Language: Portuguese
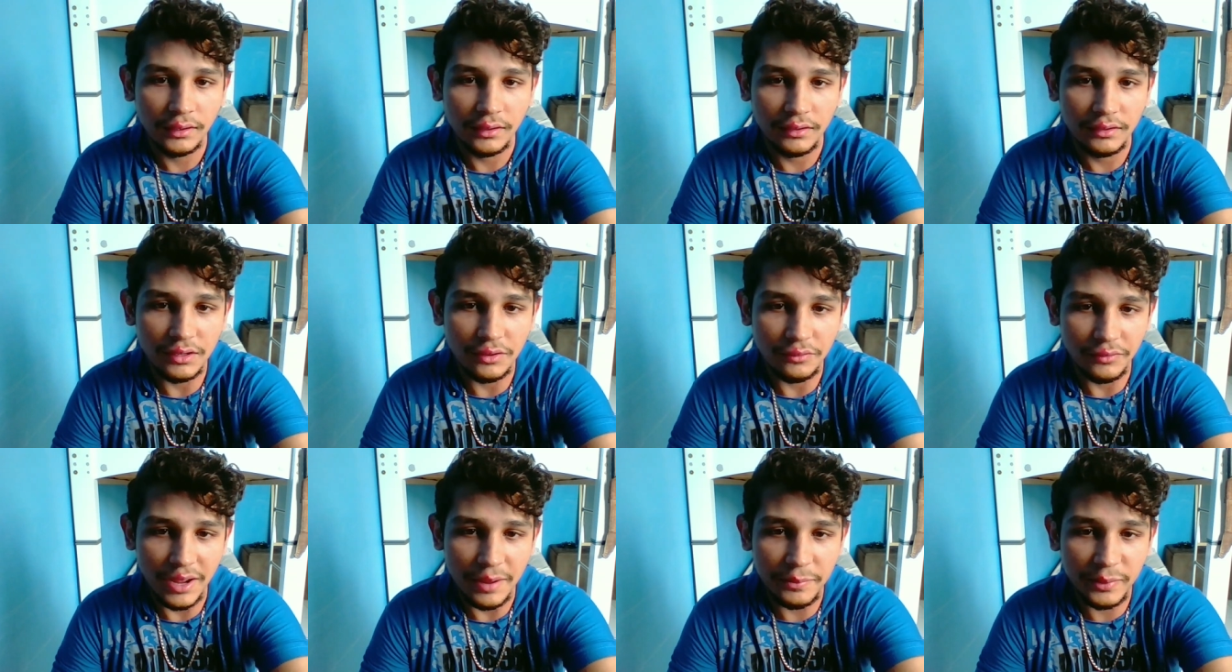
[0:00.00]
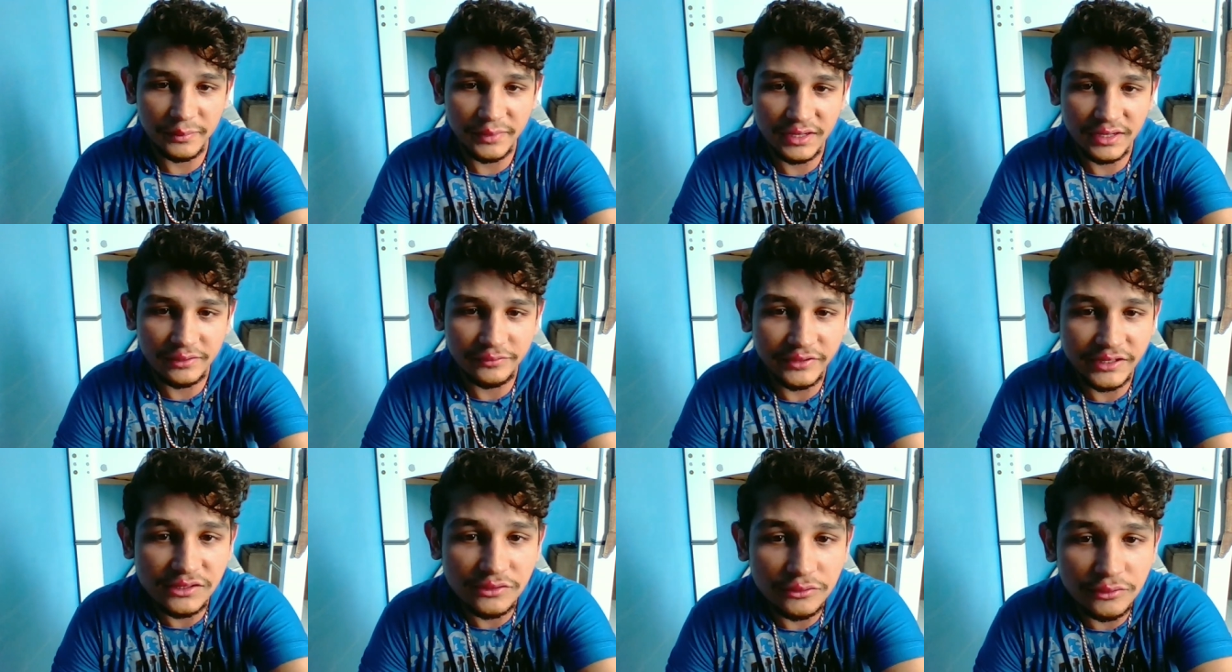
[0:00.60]
Não é a primeira
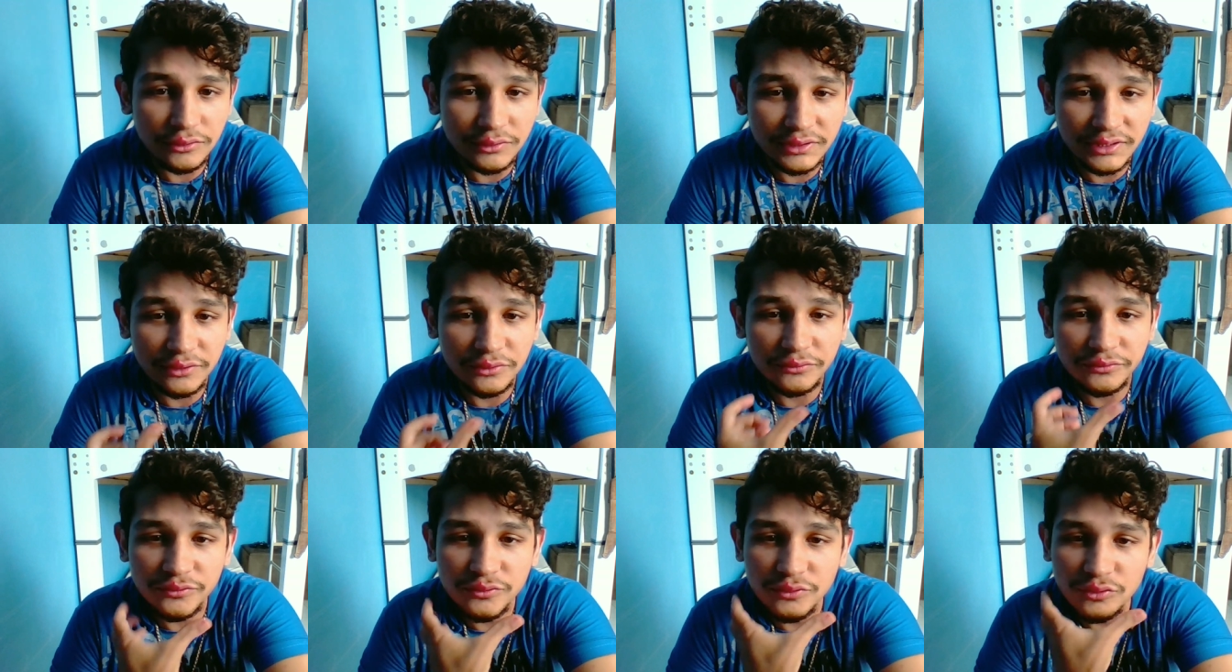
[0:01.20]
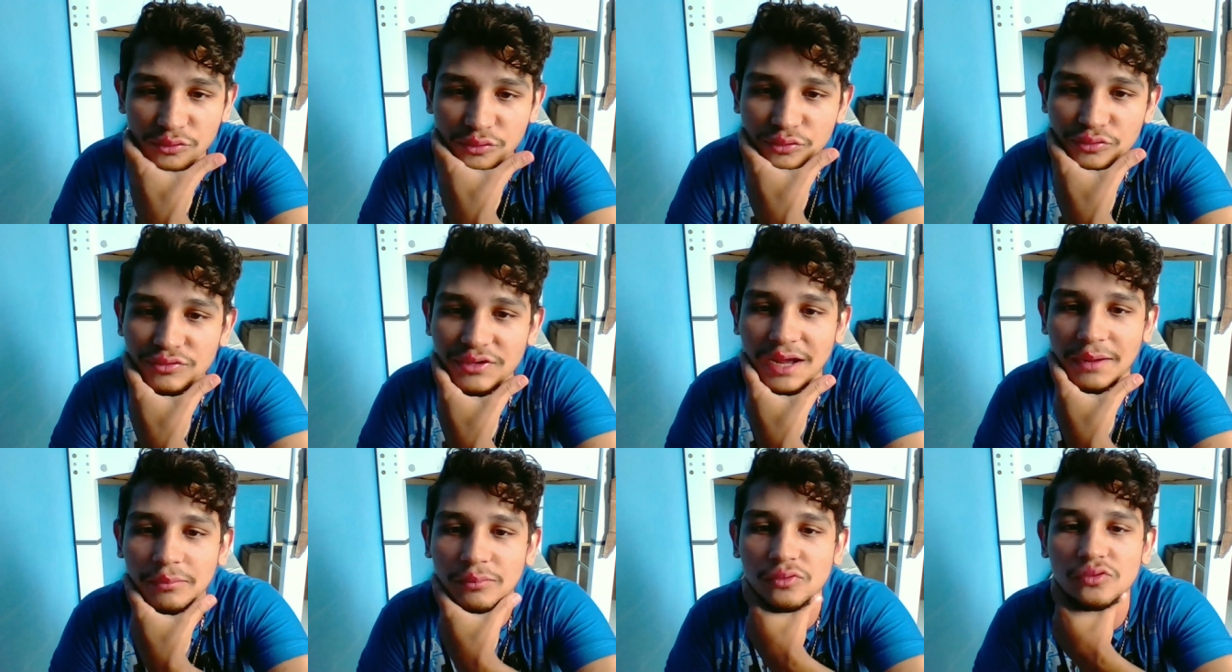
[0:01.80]
vez que eu tô tendo um furúnculo
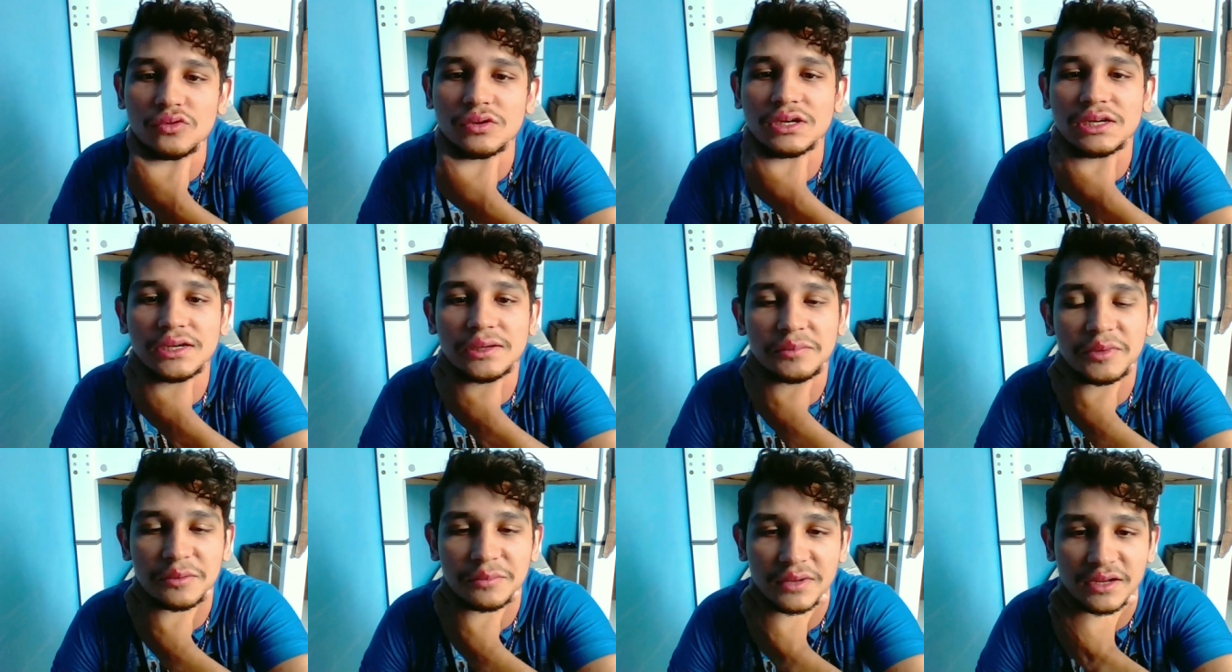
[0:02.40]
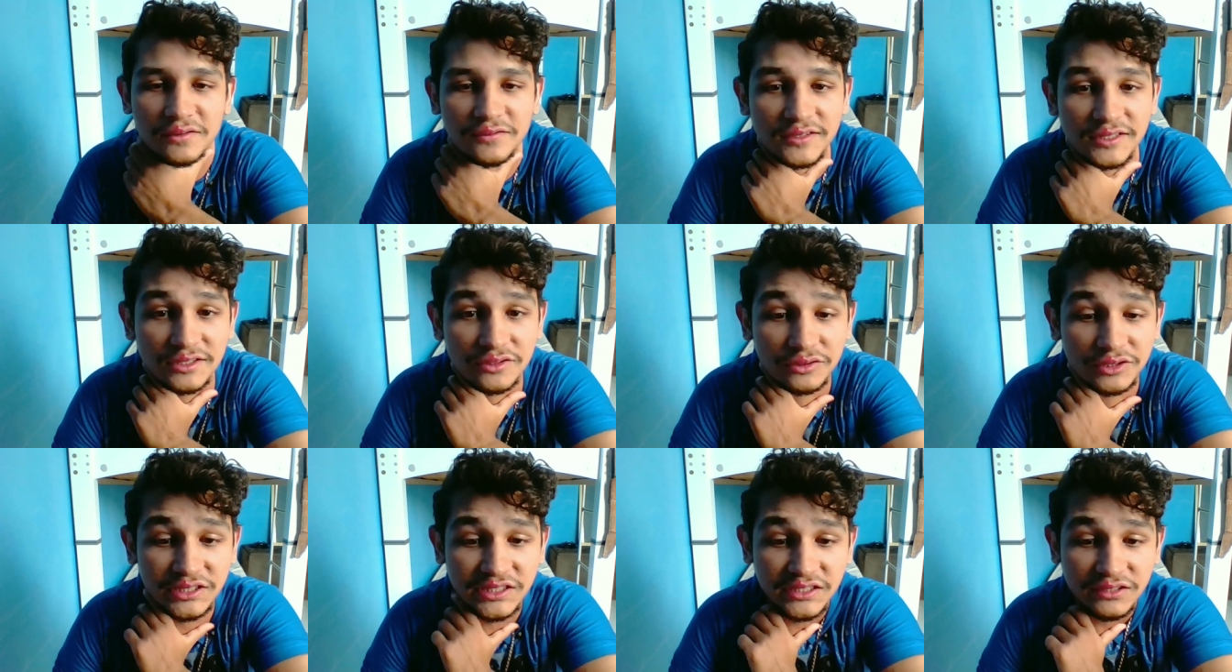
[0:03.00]
na boca. A primeira vez que
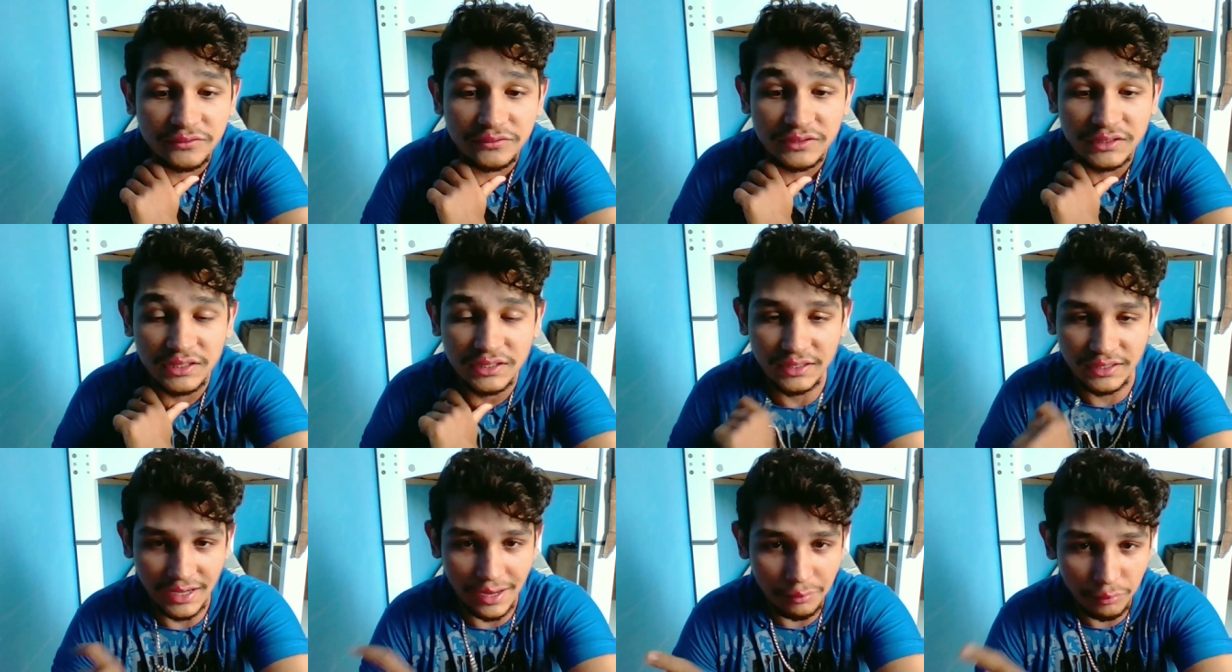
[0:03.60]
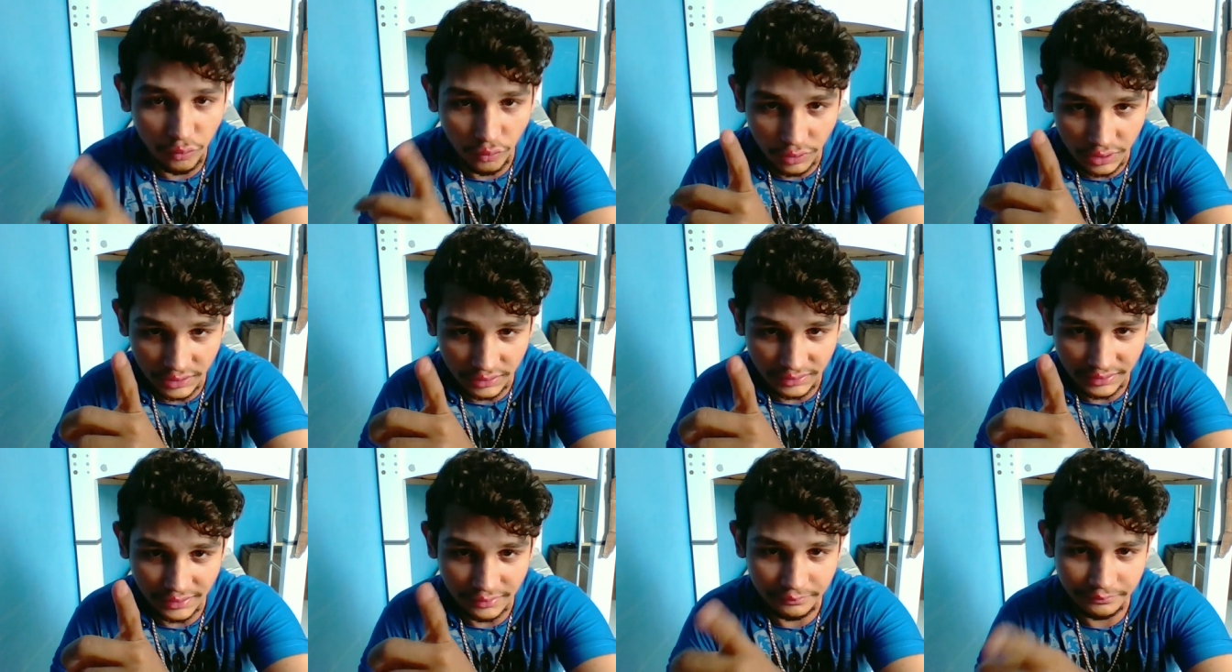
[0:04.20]
eu tive. Na boca,
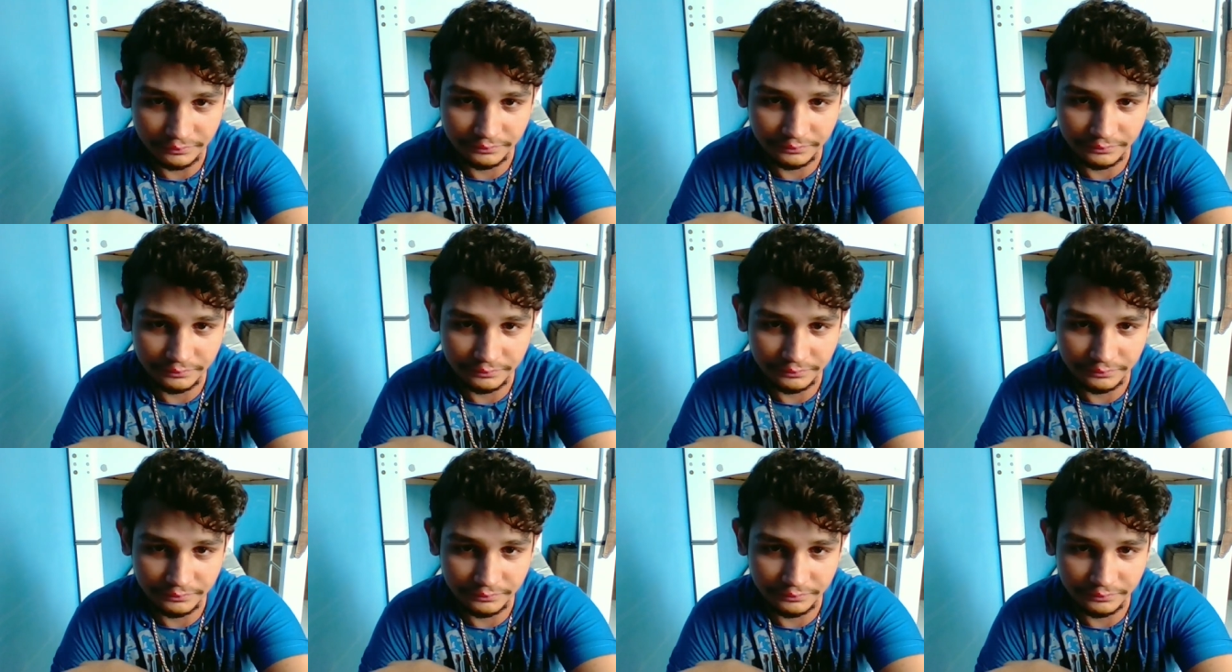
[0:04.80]
tá?